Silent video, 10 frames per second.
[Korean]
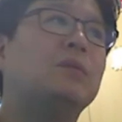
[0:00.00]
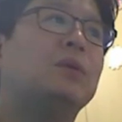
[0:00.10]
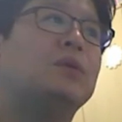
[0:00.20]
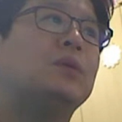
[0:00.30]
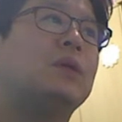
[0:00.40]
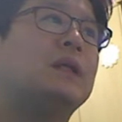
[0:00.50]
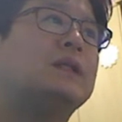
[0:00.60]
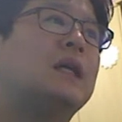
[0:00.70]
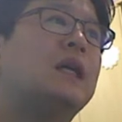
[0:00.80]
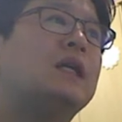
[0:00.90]
보통 한
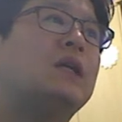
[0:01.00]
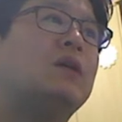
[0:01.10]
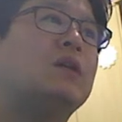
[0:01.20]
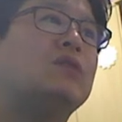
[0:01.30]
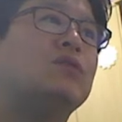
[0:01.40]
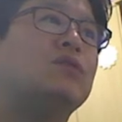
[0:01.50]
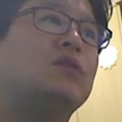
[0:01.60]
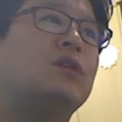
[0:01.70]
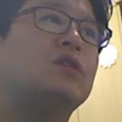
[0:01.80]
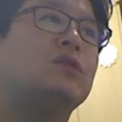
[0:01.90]
4개월에서
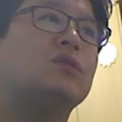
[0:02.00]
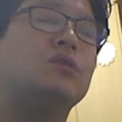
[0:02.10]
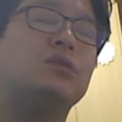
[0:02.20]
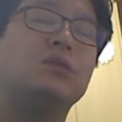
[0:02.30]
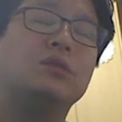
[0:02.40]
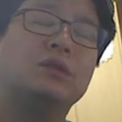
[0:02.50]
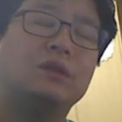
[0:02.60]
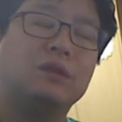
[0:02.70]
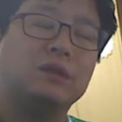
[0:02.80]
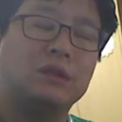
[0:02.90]
6개월 정도
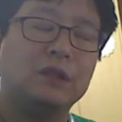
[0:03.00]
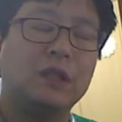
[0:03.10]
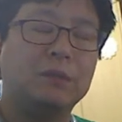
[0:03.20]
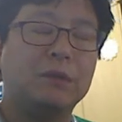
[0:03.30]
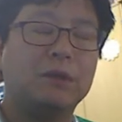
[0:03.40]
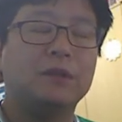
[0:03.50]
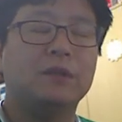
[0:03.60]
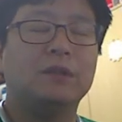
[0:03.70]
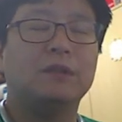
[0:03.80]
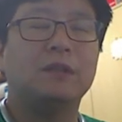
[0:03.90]

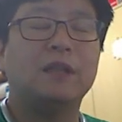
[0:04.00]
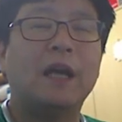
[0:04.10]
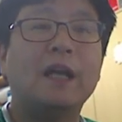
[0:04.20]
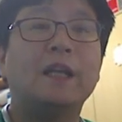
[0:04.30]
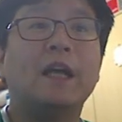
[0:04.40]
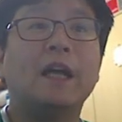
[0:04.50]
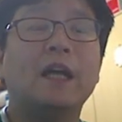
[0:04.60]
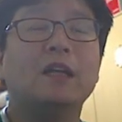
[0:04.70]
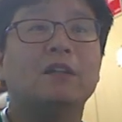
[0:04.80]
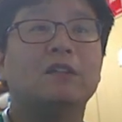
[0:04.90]
지나면은
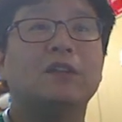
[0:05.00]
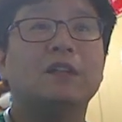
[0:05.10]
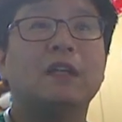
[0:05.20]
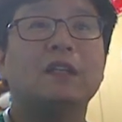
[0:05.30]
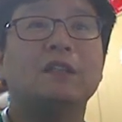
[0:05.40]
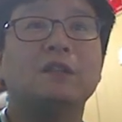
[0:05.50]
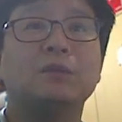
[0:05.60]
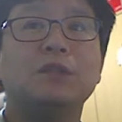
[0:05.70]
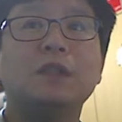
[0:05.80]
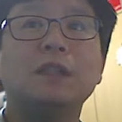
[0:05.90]
나이나 그런 거에 따라서
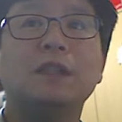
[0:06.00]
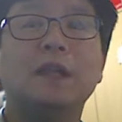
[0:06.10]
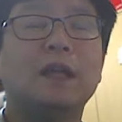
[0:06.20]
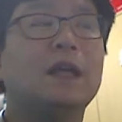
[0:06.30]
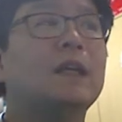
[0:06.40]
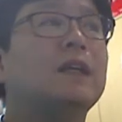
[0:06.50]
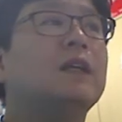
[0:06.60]
좀 틀린데